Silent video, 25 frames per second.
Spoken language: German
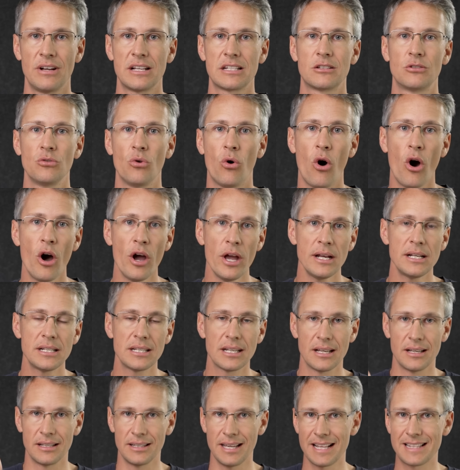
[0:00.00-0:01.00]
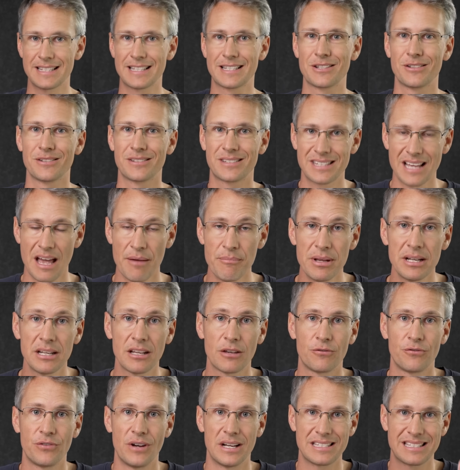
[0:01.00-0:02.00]
was du heute jetzt
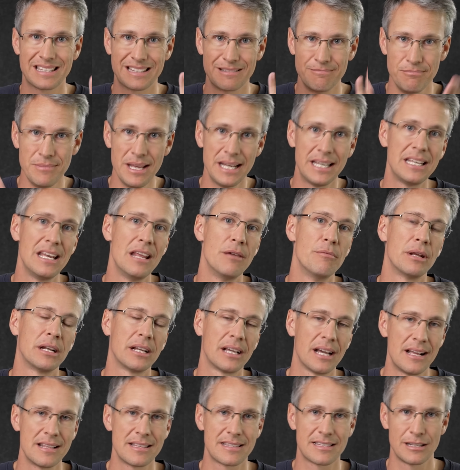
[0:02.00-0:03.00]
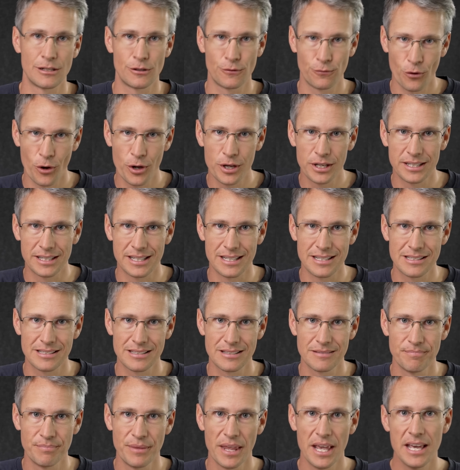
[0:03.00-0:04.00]
zusammengefasst mitnehmen kannst, ist
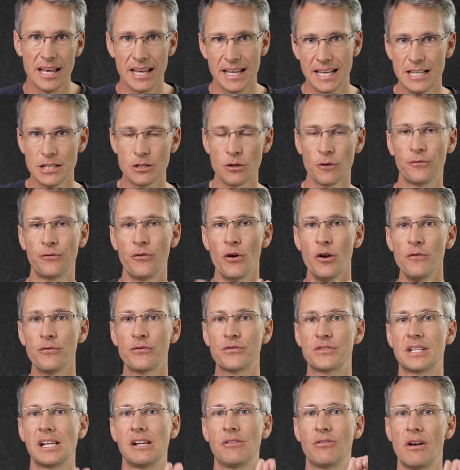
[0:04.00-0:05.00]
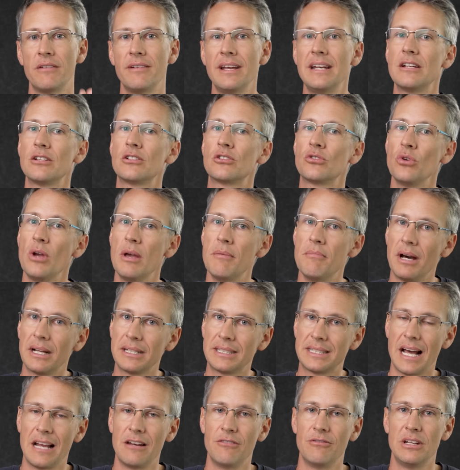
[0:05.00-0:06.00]
folgendes. ISO 50 verwendest du immer
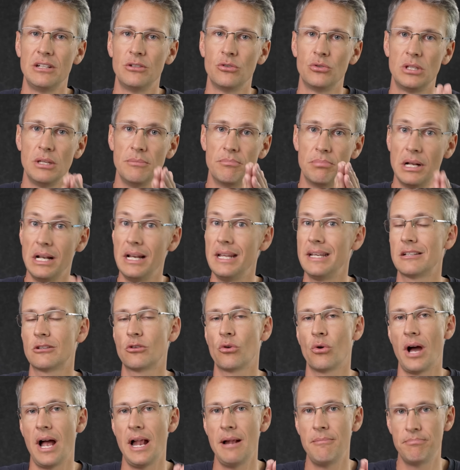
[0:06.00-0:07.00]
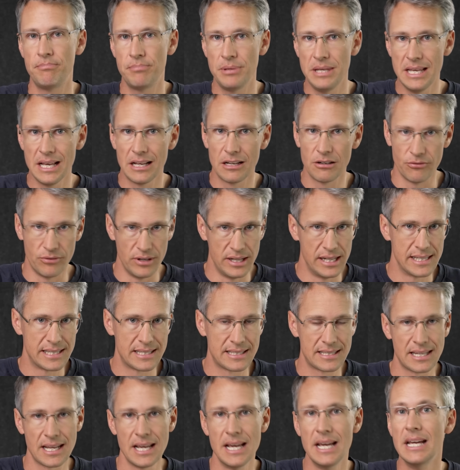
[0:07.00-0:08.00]
dann, wenn du die Belichtung halbieren
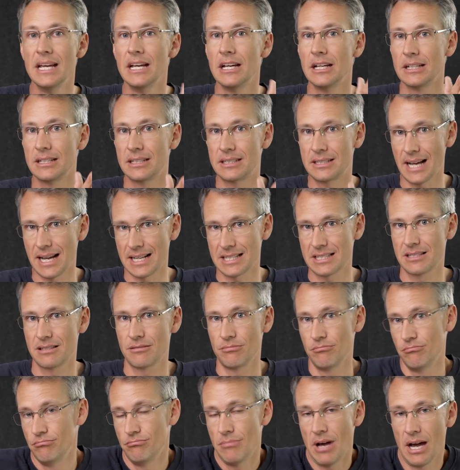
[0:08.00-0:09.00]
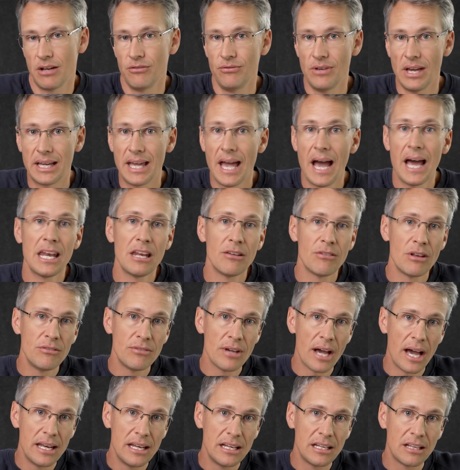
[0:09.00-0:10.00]
willst. Das machen wir gerne, wenn
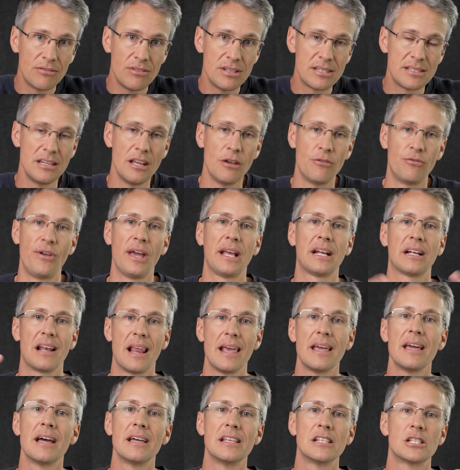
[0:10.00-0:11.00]
wir einen gewissen Effekt länger